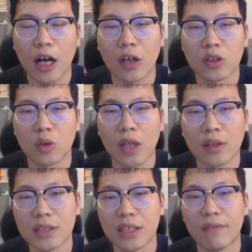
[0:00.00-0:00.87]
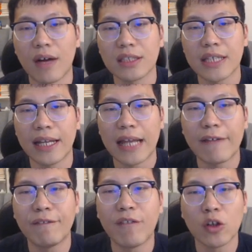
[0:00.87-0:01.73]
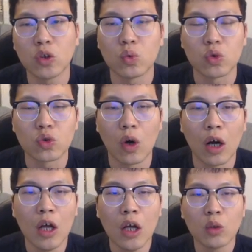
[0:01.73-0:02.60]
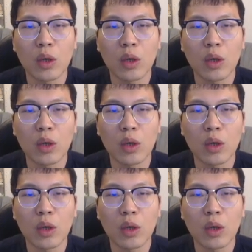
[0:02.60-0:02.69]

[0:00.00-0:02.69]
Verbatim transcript: 后走到自己的王前来封堵住